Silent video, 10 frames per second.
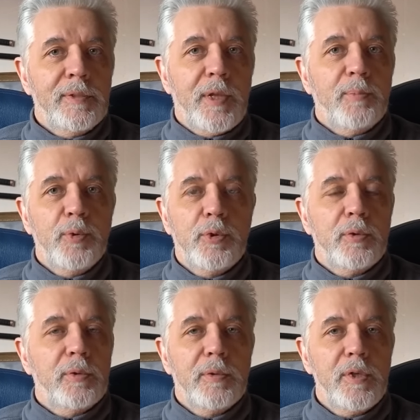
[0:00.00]
к тому, что
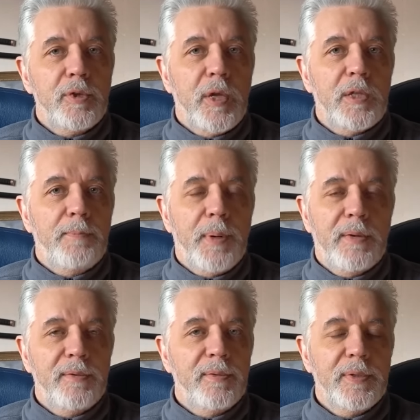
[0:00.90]
он начинает
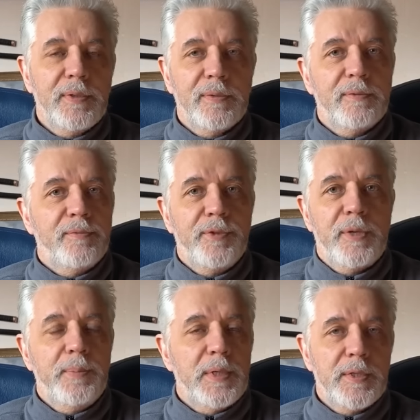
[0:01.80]
оправдывать э,
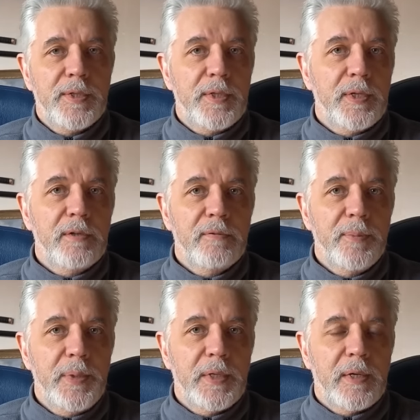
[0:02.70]
все мерзости этого
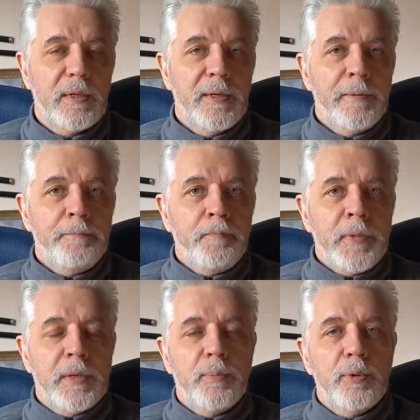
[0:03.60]
мира,
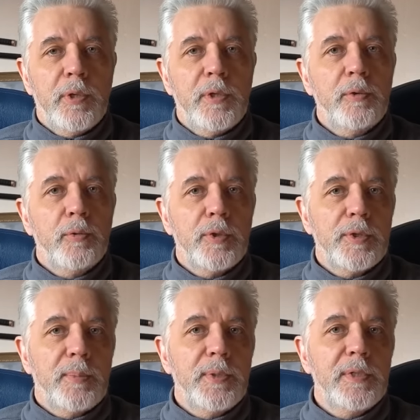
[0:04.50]
как будто они тоже
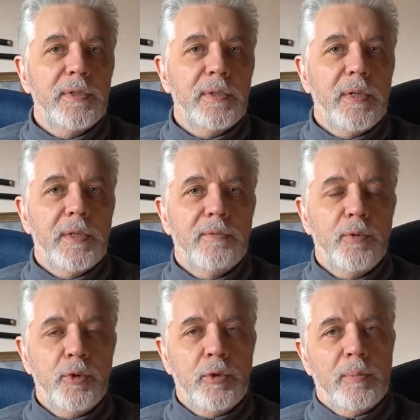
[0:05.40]
замыслены для
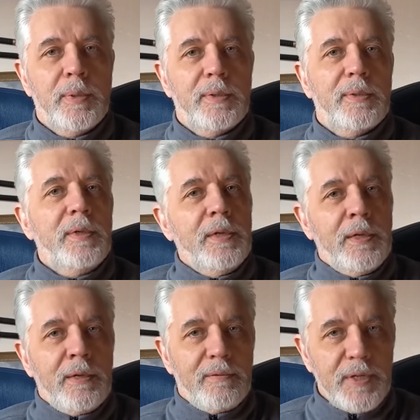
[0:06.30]
того, чтобы
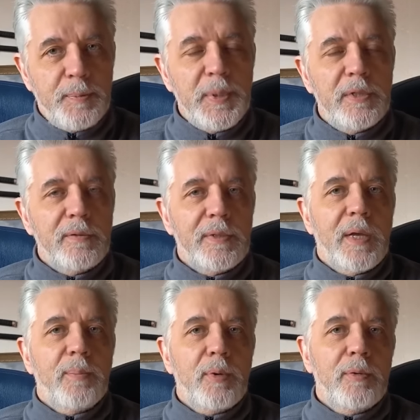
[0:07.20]
воспитывать
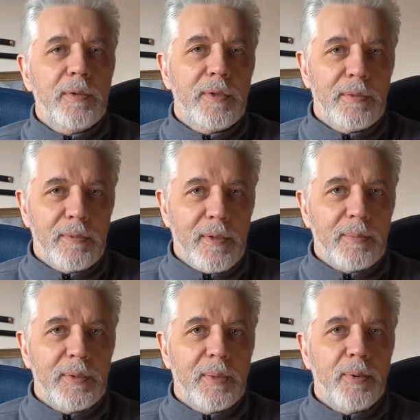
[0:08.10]
добро, и
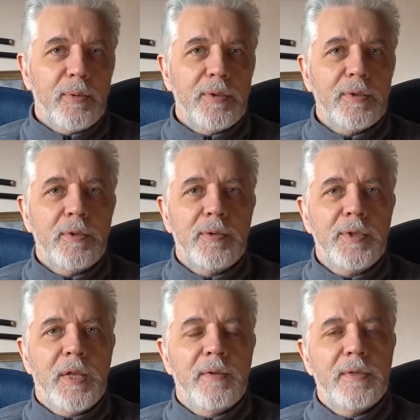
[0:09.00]
как добро и зло
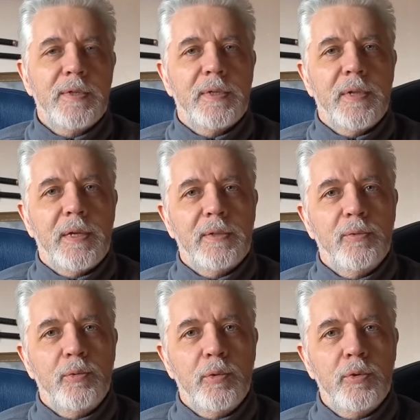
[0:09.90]
ставятся на
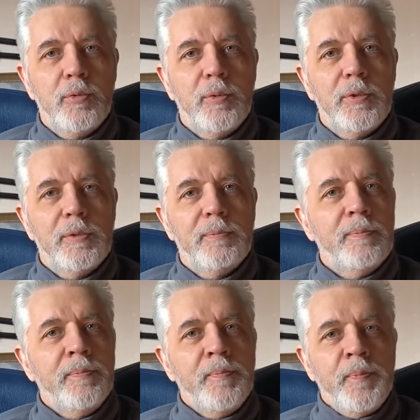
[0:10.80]
одну доску, и
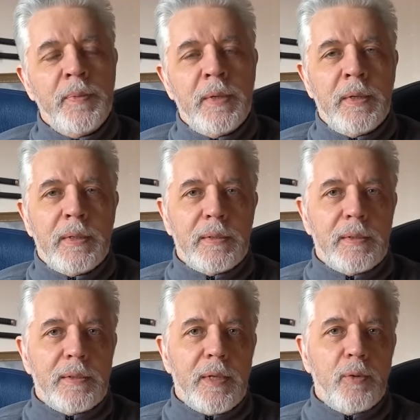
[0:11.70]

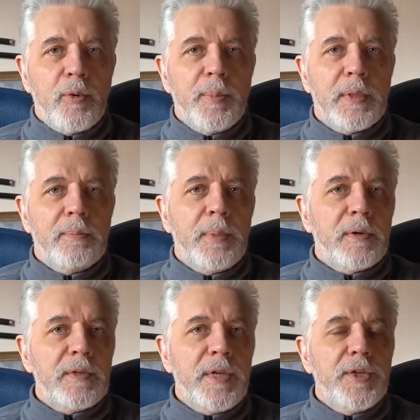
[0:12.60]
э, такой
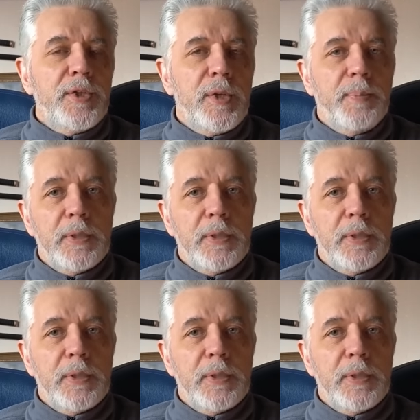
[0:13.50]
мировоззренческий